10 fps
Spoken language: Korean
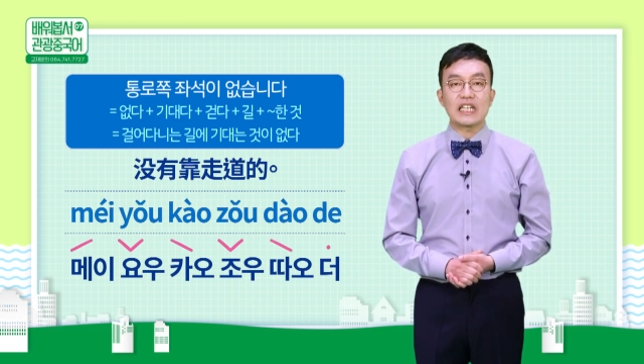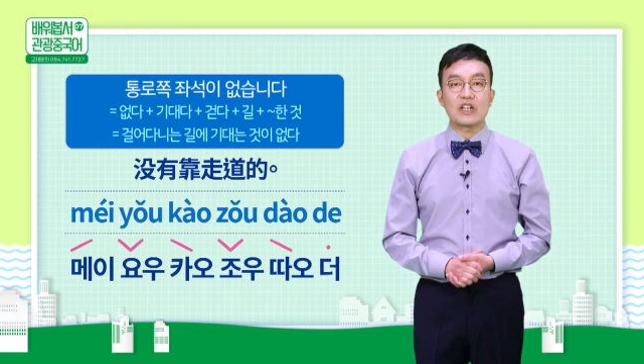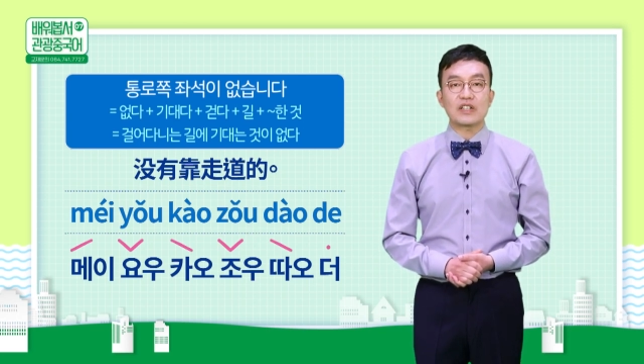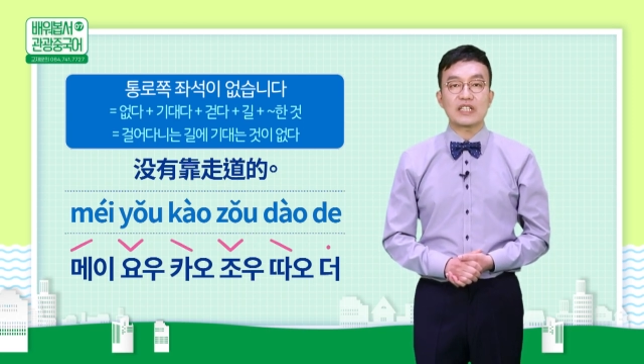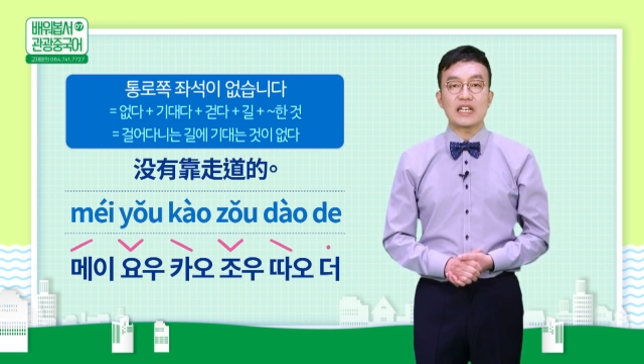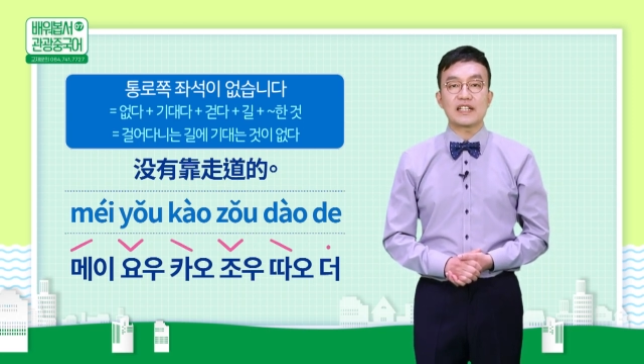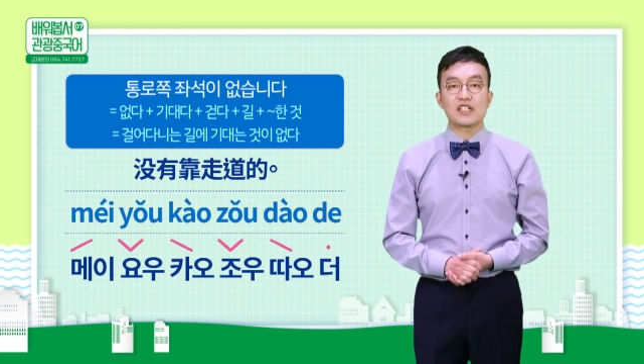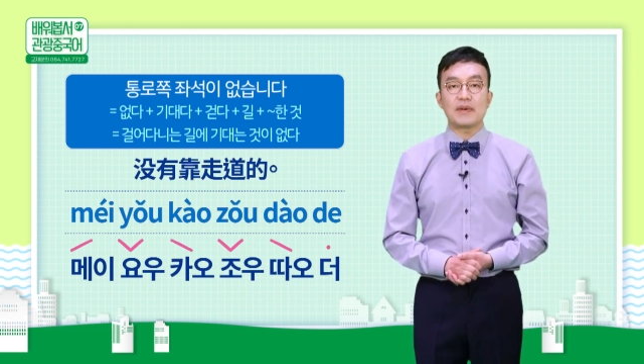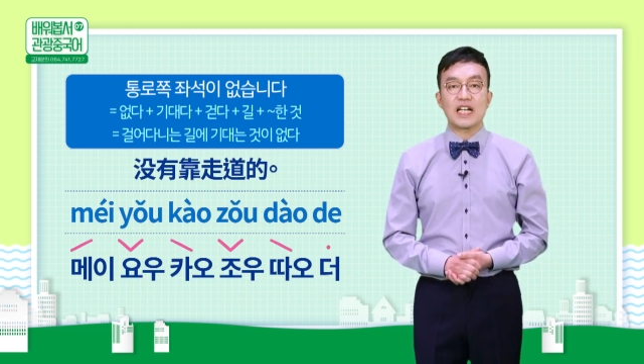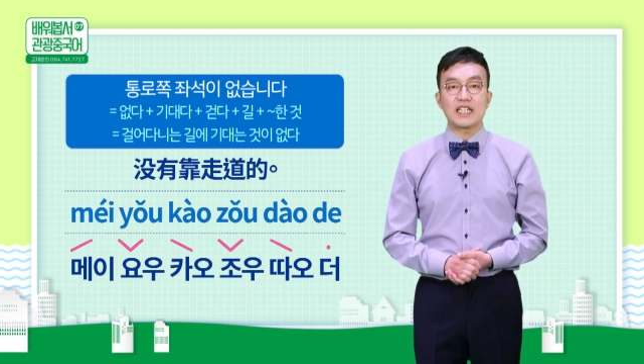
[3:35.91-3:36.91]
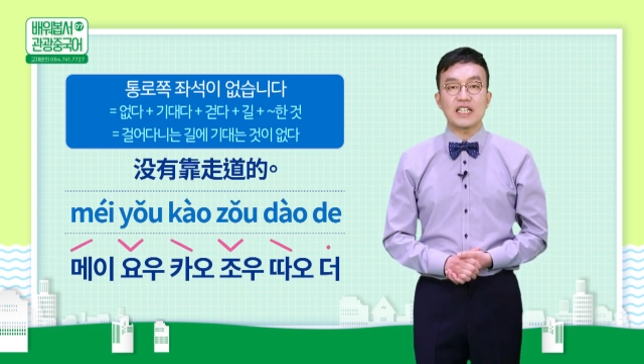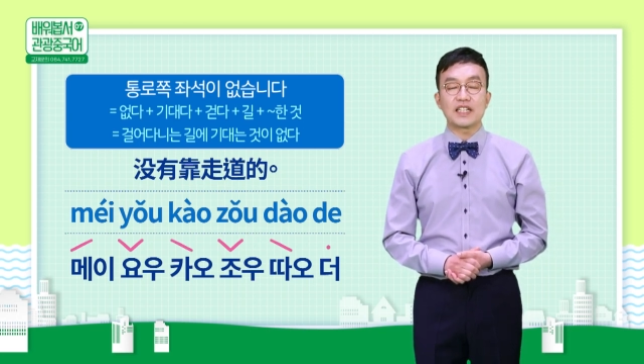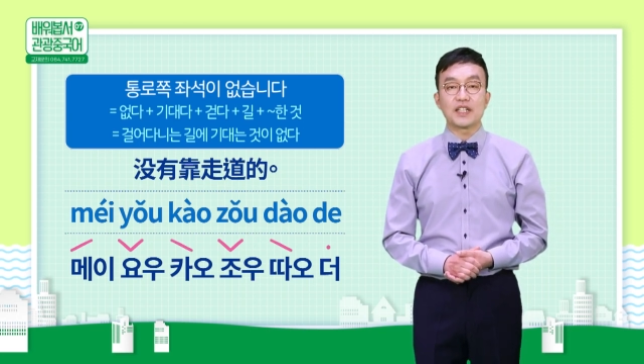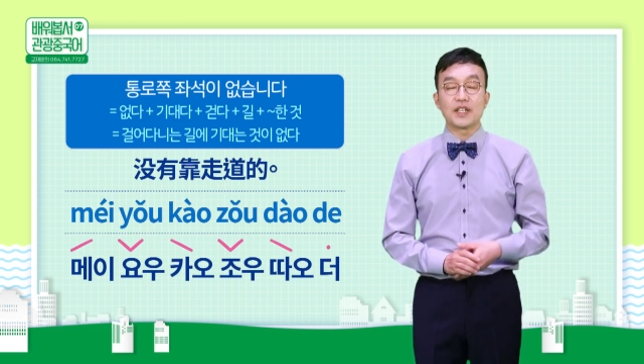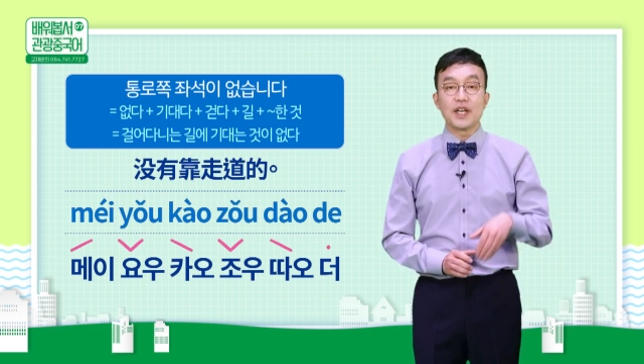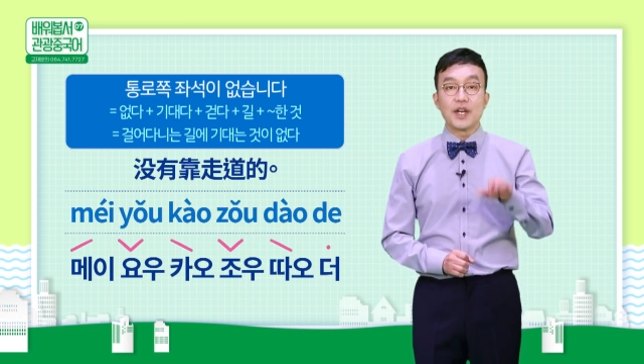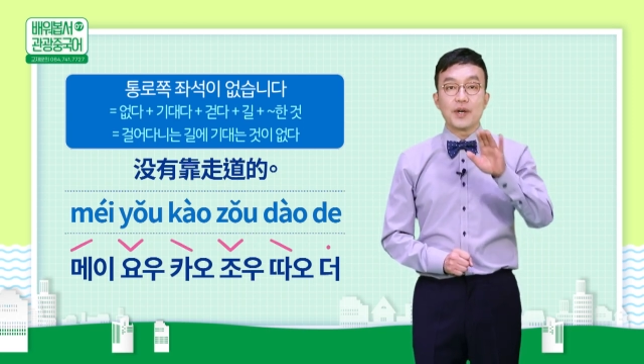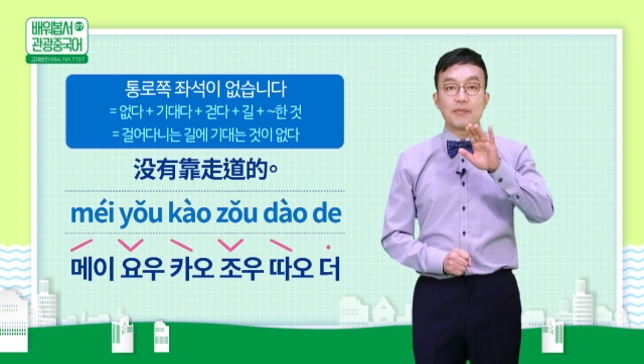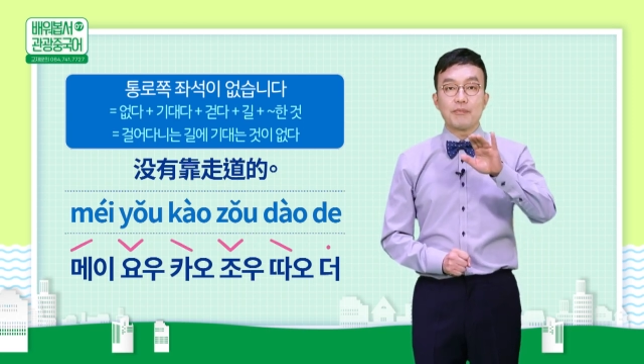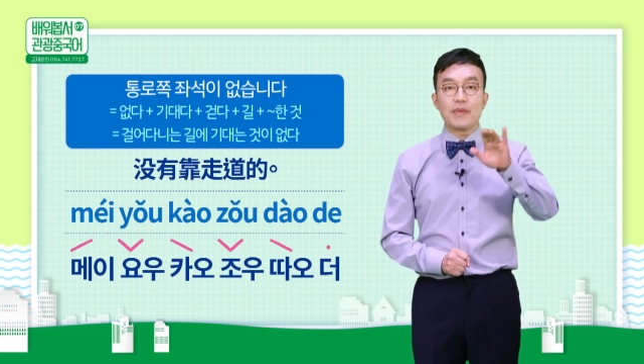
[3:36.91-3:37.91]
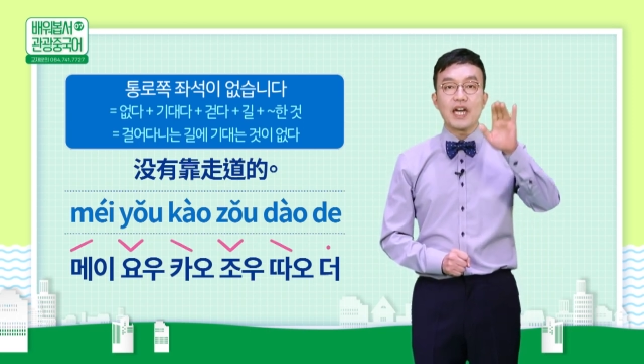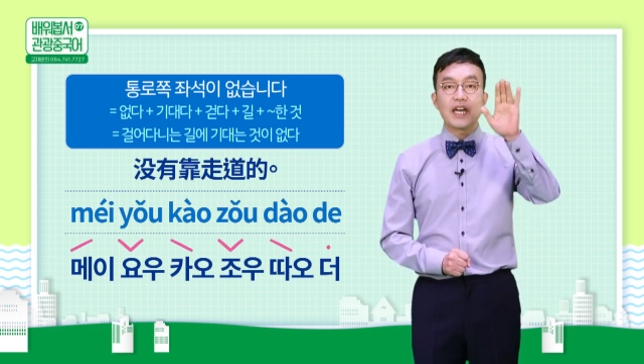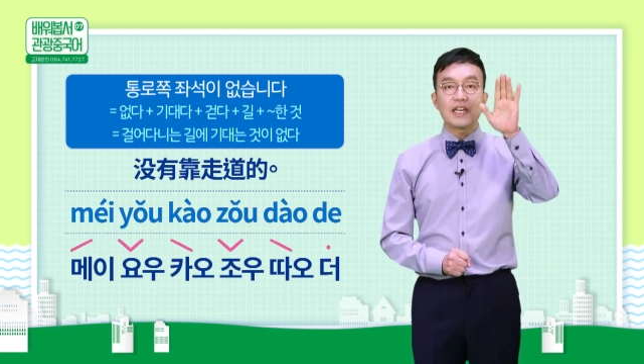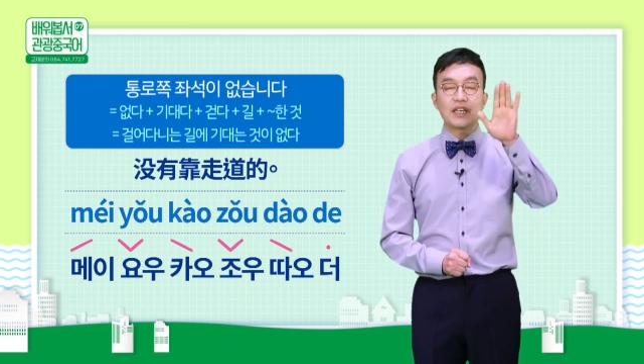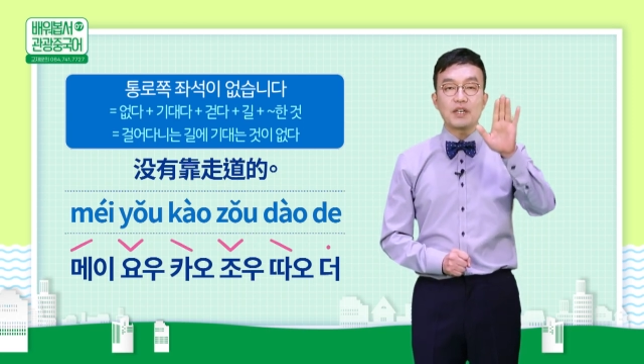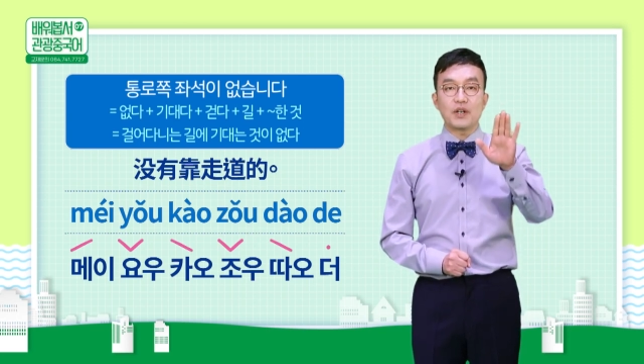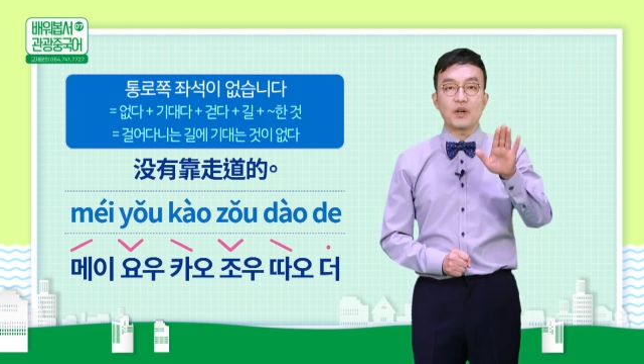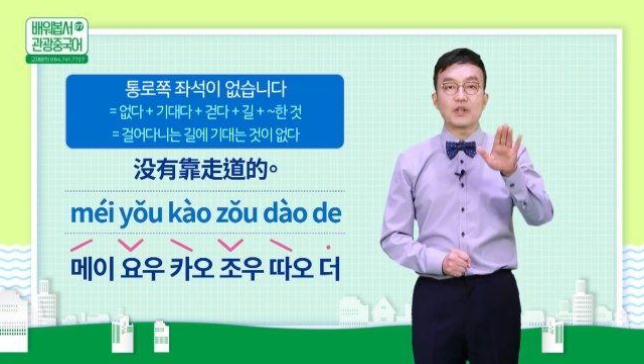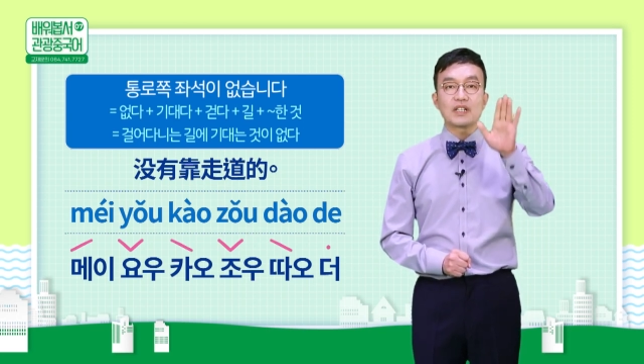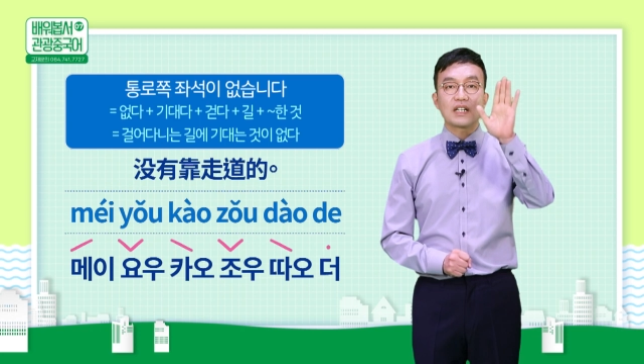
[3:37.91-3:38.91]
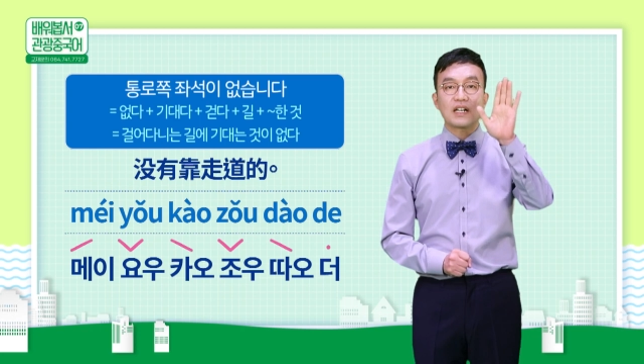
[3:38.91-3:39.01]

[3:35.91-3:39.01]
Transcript: 이렇게 해서 말하는 메이요